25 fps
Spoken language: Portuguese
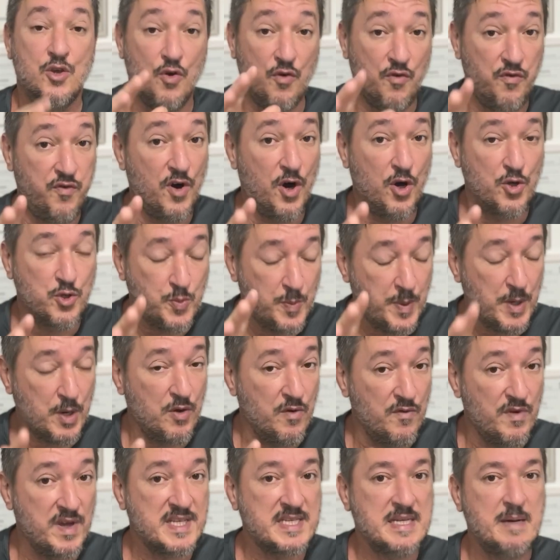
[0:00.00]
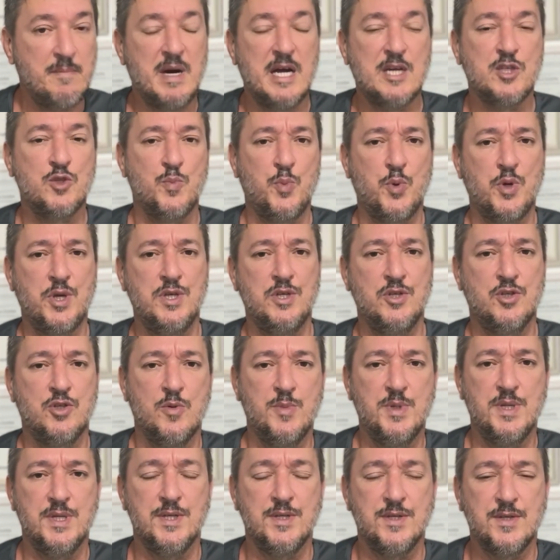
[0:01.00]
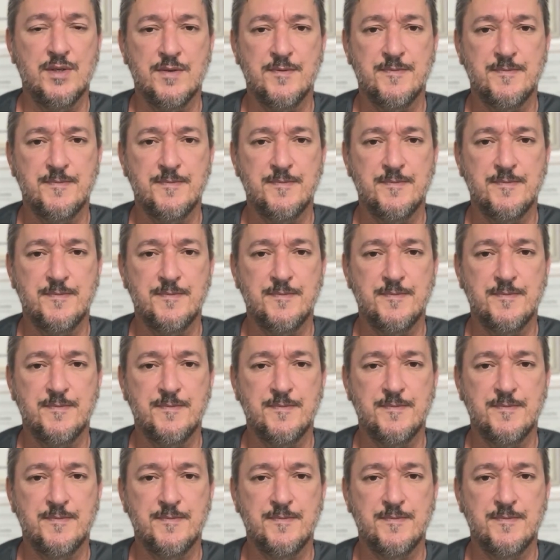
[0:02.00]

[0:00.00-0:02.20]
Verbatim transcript: eu volto para conversar mais um pouquinho sobre isso.